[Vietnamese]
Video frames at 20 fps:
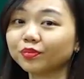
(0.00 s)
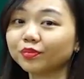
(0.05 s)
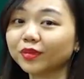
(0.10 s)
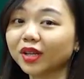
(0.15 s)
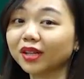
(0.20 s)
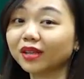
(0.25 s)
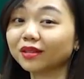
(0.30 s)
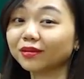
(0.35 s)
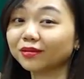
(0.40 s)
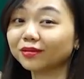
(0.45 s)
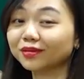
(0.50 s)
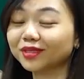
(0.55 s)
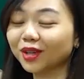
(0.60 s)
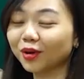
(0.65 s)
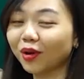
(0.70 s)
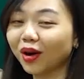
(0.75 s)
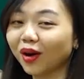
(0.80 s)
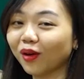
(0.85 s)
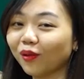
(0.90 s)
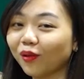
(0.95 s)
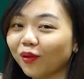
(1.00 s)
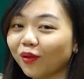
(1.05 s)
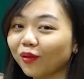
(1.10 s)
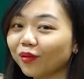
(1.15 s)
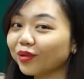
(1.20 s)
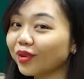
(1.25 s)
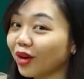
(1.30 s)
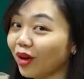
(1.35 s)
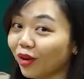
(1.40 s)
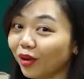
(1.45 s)
Đến từ châu Âu?
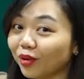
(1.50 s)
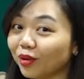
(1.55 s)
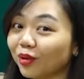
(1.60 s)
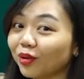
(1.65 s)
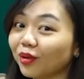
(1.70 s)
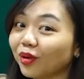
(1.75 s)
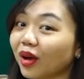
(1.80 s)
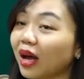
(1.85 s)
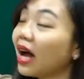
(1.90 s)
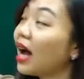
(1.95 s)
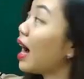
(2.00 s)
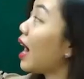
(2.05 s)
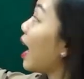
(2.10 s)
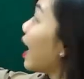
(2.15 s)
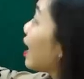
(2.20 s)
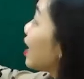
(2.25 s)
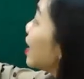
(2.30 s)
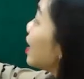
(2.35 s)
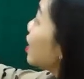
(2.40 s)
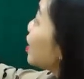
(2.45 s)
No. À he